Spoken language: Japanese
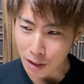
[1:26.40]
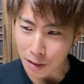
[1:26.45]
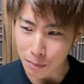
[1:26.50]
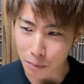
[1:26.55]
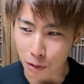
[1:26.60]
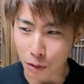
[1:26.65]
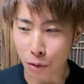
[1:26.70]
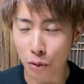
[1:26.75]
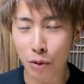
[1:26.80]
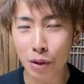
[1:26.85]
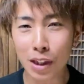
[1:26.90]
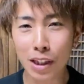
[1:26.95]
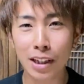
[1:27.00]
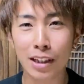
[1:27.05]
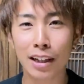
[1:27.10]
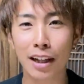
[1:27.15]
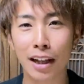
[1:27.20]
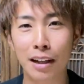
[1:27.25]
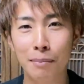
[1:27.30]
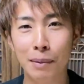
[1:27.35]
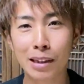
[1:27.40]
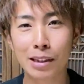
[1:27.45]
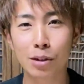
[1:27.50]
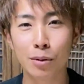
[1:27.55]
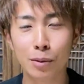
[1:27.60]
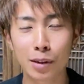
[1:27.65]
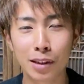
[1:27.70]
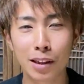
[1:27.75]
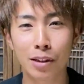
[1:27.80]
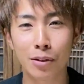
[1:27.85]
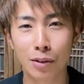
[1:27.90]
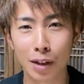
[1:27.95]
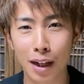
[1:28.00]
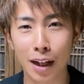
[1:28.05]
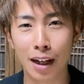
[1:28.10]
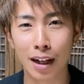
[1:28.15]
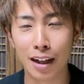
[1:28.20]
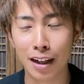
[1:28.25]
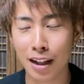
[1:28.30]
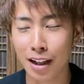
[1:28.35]
ここに来てまず思ったの
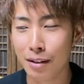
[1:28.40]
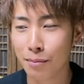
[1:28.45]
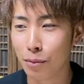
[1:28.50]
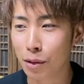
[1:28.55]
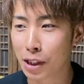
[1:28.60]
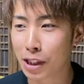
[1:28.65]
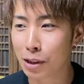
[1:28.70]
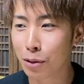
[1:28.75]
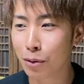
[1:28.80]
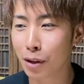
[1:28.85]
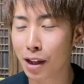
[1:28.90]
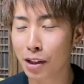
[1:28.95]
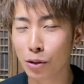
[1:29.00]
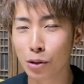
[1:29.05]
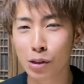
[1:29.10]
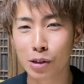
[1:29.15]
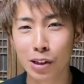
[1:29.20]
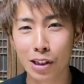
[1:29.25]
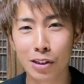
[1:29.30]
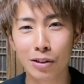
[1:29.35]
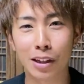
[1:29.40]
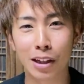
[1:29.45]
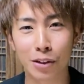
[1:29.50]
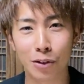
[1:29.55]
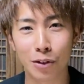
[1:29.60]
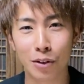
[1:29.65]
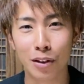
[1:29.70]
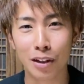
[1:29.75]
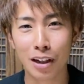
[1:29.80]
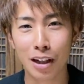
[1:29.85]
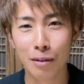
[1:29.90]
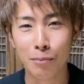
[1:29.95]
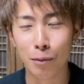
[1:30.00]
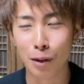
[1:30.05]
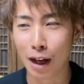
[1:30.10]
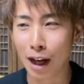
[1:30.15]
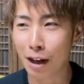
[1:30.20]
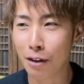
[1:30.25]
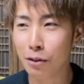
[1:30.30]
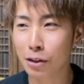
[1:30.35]
はもう人が良すぎるなともう
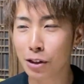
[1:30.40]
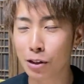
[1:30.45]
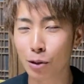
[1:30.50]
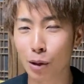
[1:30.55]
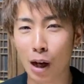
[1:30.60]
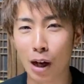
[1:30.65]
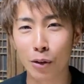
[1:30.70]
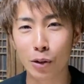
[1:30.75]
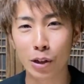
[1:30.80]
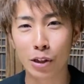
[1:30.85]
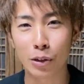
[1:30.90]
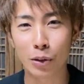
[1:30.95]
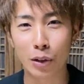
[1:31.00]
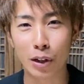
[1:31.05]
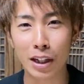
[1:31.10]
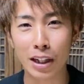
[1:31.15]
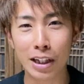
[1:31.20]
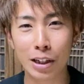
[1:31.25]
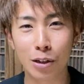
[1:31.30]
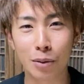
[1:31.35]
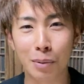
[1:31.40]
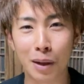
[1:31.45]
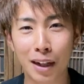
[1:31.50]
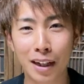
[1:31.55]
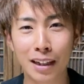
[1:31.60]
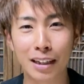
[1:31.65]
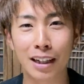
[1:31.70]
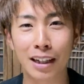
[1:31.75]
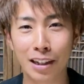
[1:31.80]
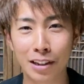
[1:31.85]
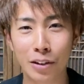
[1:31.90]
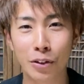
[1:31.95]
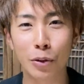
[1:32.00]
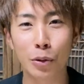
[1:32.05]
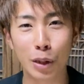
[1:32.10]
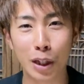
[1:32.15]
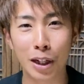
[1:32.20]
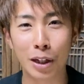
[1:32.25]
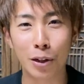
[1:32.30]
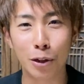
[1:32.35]
会う人会う人いい人ばっかだなというふ
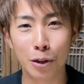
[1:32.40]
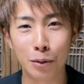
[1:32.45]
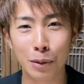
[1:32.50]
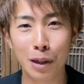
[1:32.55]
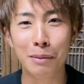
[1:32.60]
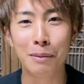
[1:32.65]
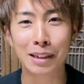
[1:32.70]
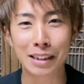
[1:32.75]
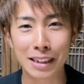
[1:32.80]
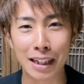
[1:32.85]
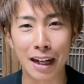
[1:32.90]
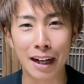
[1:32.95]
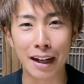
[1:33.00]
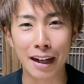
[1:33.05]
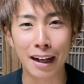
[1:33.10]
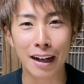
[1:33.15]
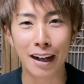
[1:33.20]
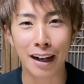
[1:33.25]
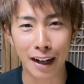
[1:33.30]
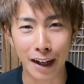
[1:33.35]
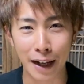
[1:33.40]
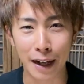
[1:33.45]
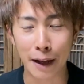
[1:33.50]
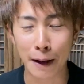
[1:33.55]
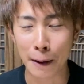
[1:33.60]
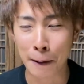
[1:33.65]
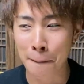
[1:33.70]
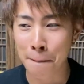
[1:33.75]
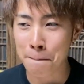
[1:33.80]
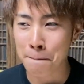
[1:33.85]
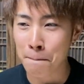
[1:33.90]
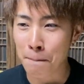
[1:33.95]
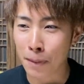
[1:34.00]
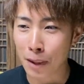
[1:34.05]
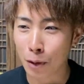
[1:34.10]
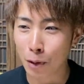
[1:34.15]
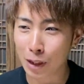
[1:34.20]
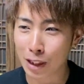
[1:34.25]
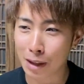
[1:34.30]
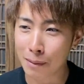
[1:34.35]
うに思いましたはい
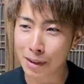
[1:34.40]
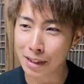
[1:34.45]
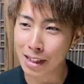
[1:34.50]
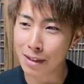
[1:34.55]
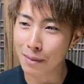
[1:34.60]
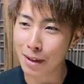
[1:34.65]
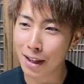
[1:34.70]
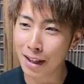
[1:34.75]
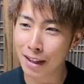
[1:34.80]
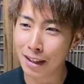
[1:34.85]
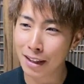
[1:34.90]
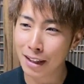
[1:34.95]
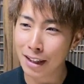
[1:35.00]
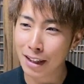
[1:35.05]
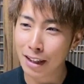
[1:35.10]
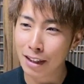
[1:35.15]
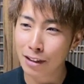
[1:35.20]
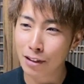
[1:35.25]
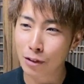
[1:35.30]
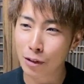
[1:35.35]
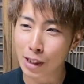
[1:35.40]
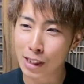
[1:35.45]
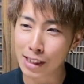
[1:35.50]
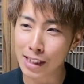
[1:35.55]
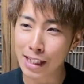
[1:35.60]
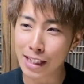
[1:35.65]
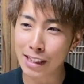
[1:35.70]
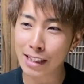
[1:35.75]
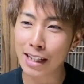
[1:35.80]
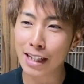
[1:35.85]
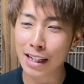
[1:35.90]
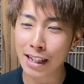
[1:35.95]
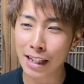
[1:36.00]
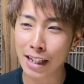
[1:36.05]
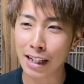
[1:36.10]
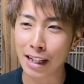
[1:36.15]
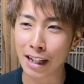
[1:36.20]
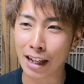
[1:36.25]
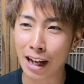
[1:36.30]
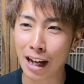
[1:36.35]
これたまたまこう奇跡的
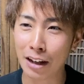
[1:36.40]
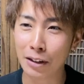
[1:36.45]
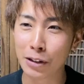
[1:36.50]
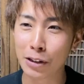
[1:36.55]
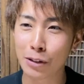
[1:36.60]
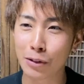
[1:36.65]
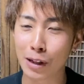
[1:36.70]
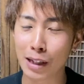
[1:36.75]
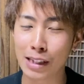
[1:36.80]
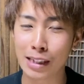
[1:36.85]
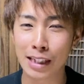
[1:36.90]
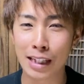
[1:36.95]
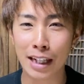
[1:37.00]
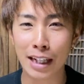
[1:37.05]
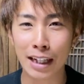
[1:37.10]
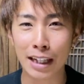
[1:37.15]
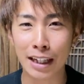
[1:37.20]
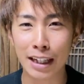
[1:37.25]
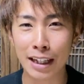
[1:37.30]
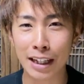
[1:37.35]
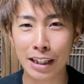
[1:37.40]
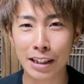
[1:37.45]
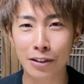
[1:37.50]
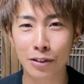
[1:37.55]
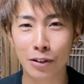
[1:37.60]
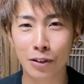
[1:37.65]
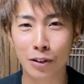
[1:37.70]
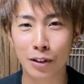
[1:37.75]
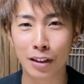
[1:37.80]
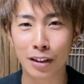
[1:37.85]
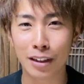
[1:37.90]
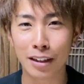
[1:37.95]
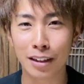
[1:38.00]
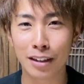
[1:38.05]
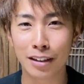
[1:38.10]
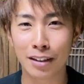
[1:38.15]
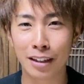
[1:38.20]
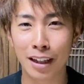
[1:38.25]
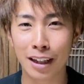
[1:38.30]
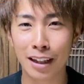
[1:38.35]
に会う人が全員いい人
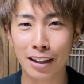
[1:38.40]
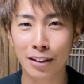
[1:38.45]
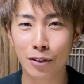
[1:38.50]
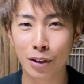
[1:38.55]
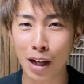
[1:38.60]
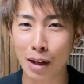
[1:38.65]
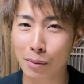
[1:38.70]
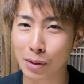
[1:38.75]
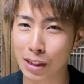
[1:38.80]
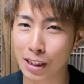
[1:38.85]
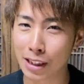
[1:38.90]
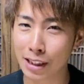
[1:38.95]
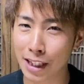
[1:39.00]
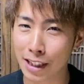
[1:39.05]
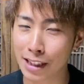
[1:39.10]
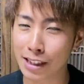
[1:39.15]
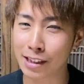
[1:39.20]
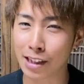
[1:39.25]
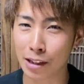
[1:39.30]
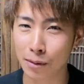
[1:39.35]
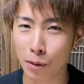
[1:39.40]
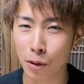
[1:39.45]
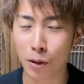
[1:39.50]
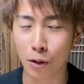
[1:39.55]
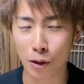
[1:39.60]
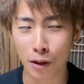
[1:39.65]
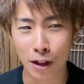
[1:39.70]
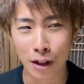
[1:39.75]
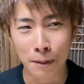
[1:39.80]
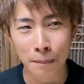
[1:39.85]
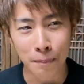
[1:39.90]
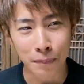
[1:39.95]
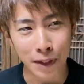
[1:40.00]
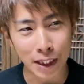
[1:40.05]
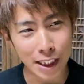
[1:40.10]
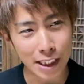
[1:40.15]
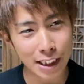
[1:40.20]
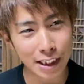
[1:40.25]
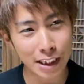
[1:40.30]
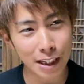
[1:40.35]
なのかもしれないですけども
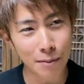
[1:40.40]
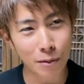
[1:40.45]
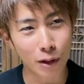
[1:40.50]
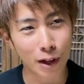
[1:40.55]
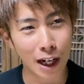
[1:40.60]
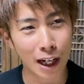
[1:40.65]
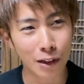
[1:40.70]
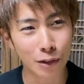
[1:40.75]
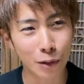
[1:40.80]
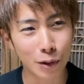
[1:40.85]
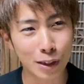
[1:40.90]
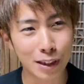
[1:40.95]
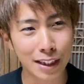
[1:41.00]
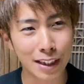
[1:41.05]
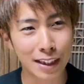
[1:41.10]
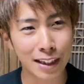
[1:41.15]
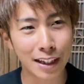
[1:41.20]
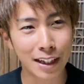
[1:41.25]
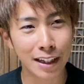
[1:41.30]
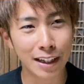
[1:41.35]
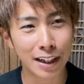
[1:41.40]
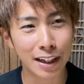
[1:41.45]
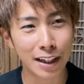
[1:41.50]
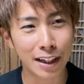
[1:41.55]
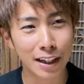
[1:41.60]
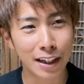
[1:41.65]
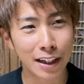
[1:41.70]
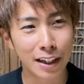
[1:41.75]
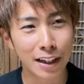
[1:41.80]
にしても可能性的に